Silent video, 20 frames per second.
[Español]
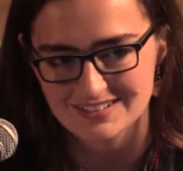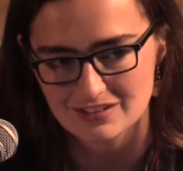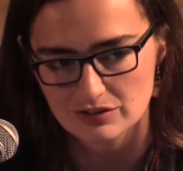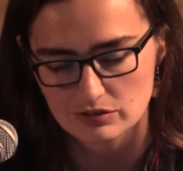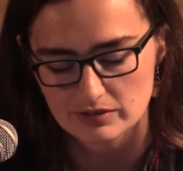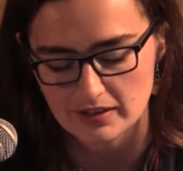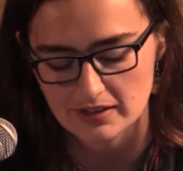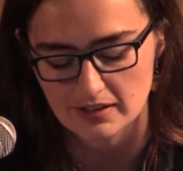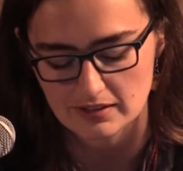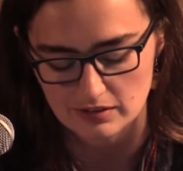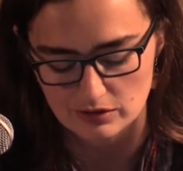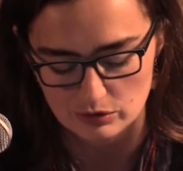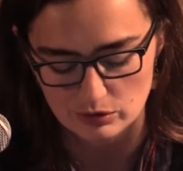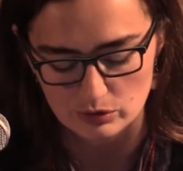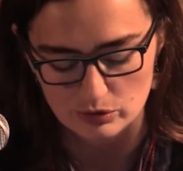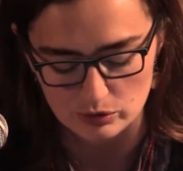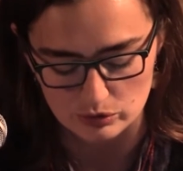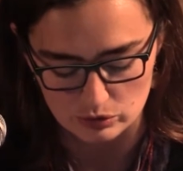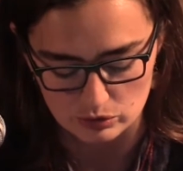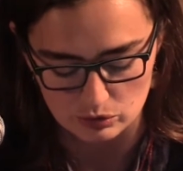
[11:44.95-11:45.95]
sino que gane
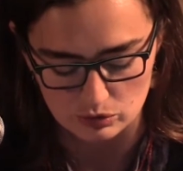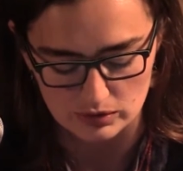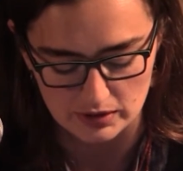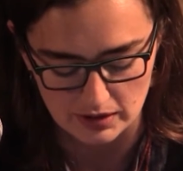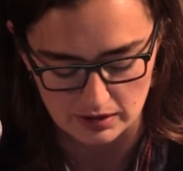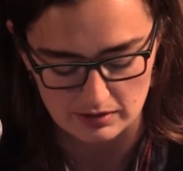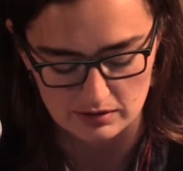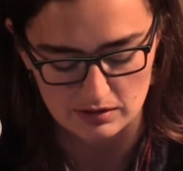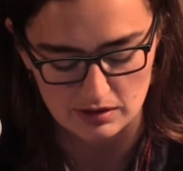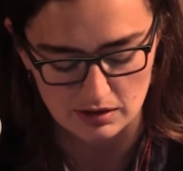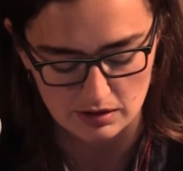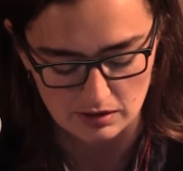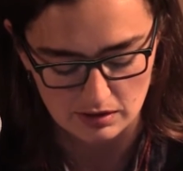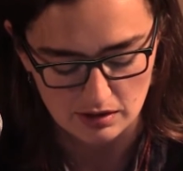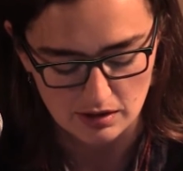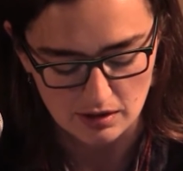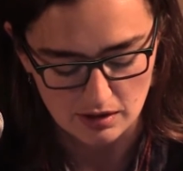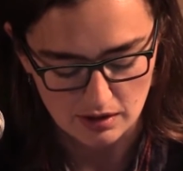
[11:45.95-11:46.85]
con contundencia